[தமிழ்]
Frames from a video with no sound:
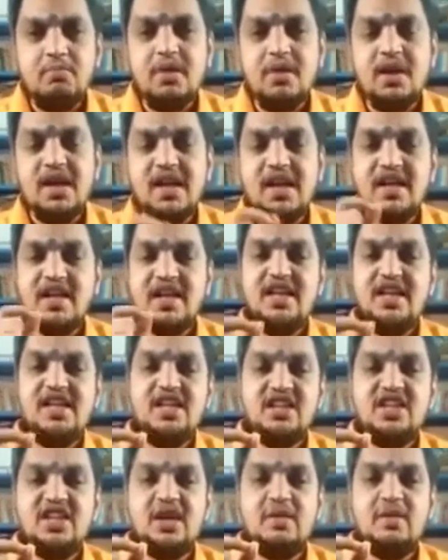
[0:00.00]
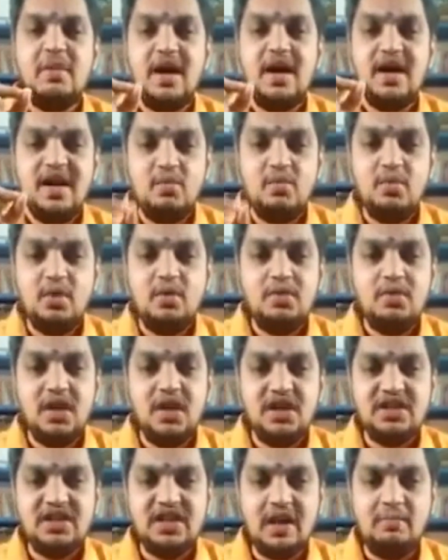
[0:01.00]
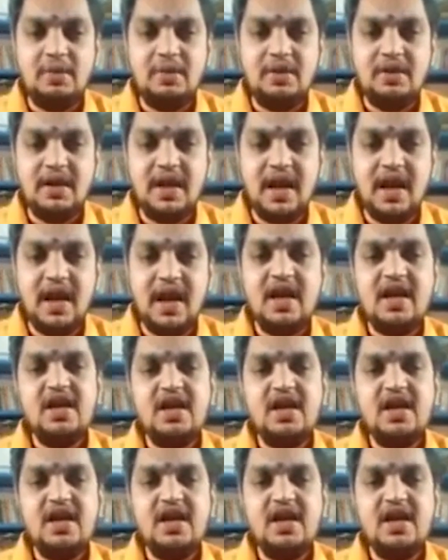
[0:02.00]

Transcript: மிளகு இஞ்சி மாதிரி உணவுகளை சாப்பிட்டா